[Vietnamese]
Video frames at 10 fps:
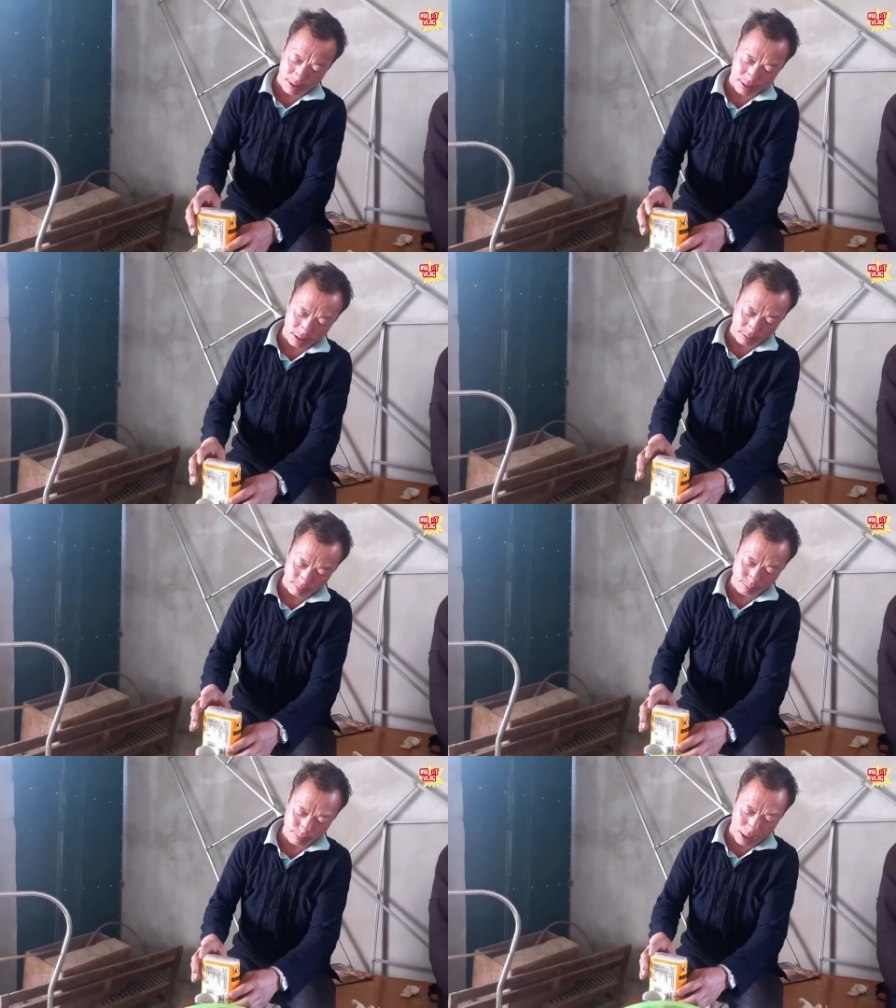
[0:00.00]
Tiệp
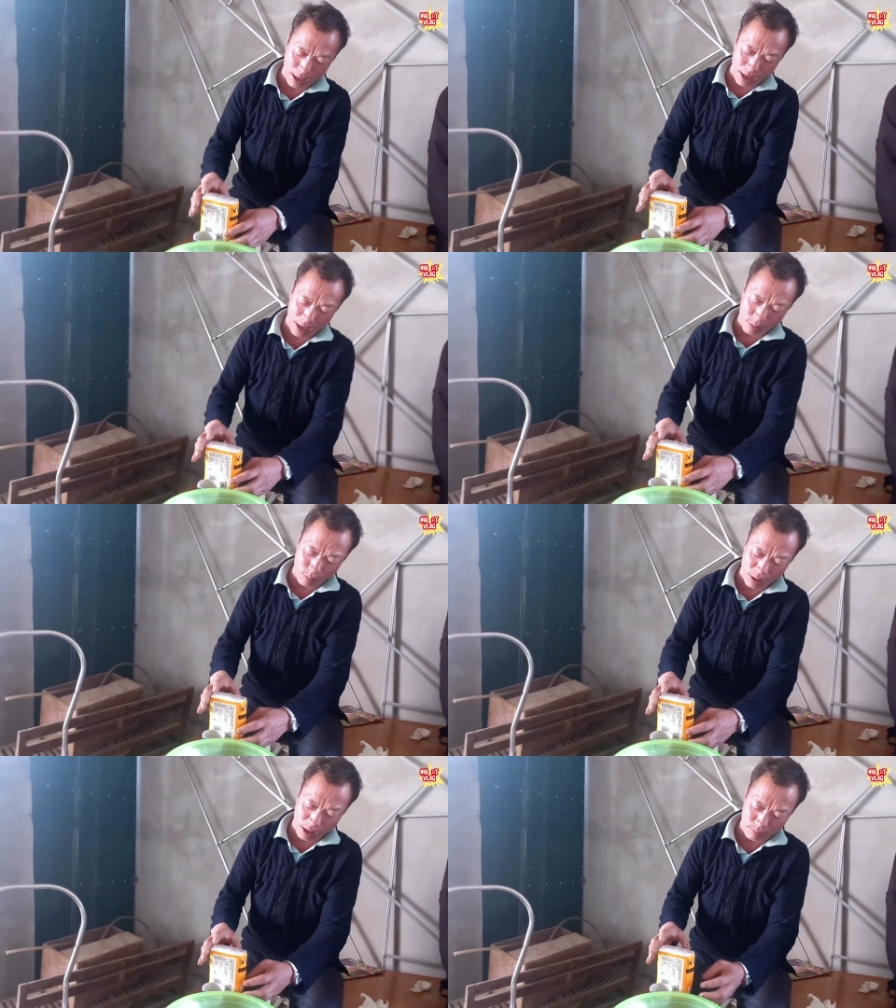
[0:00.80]
Ca đã nói,
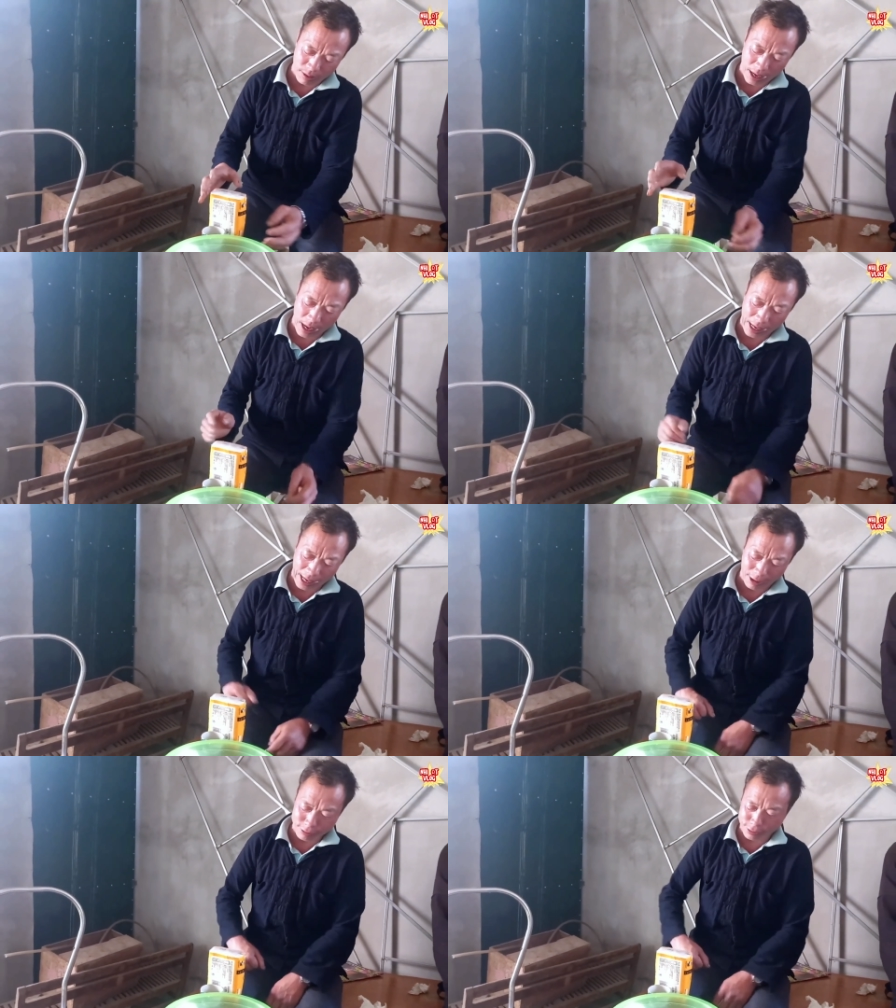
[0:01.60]
đã vu
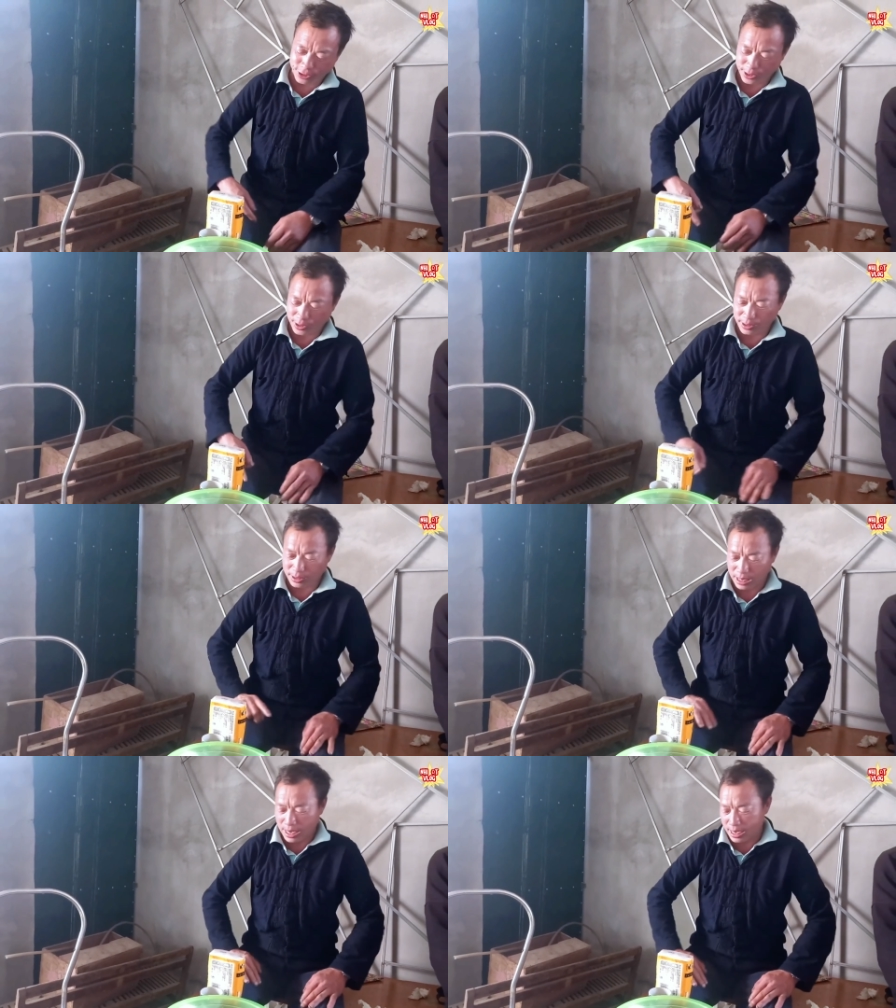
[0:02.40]
khống
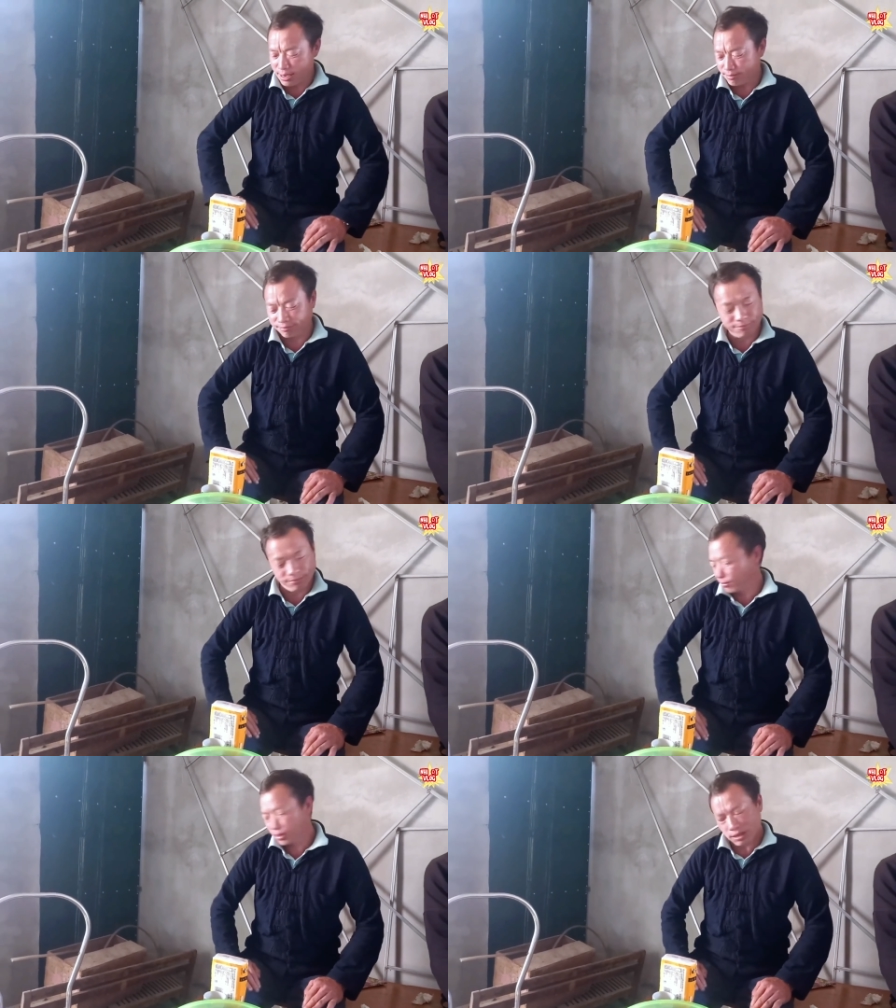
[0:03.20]
và đã đặt
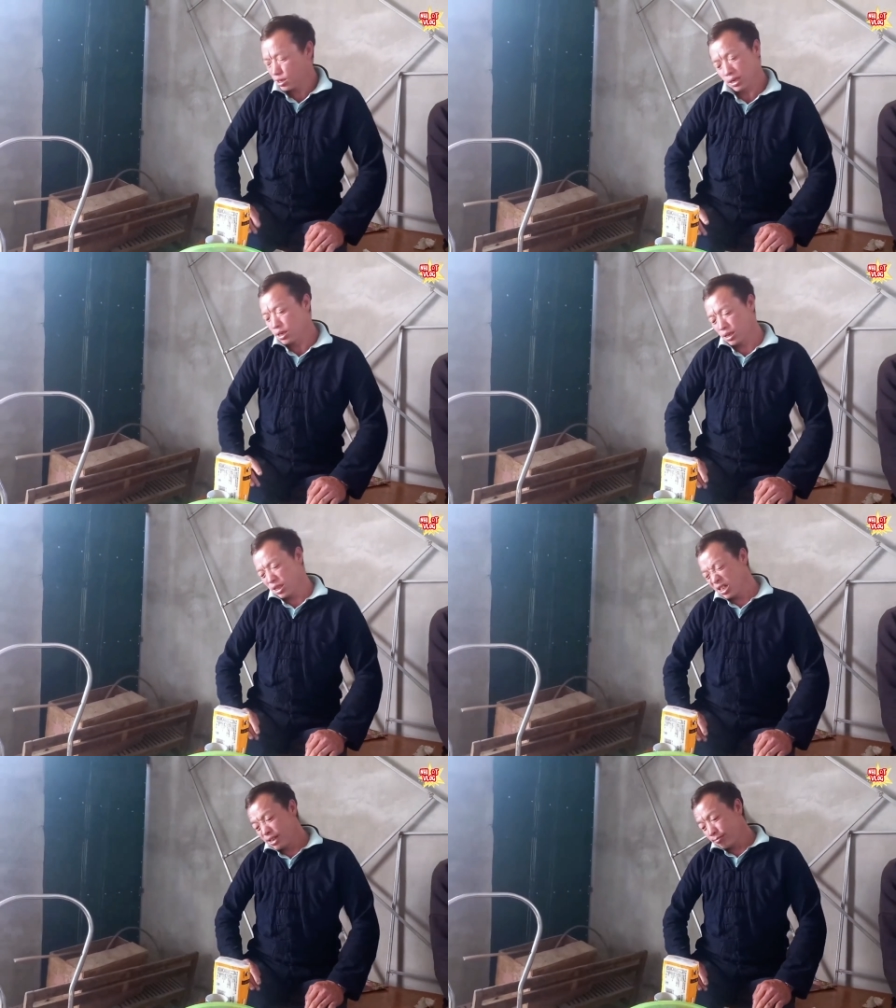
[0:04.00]
điều
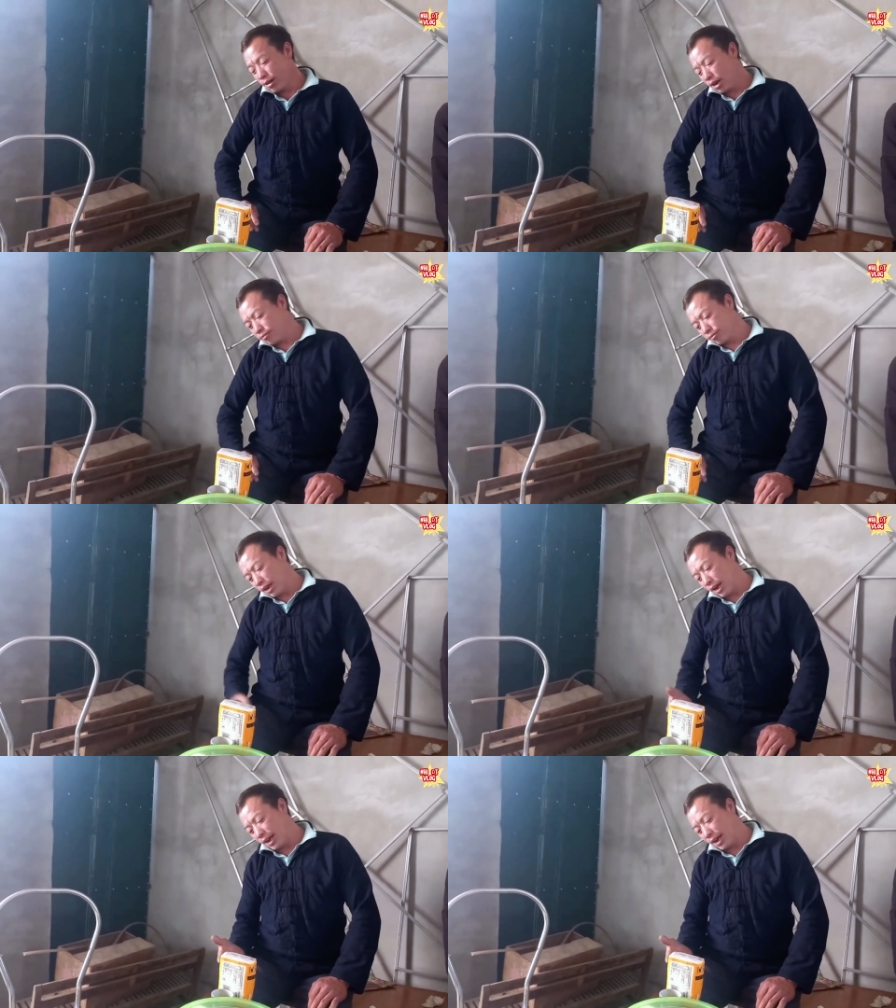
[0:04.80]
cho bạn Len, à,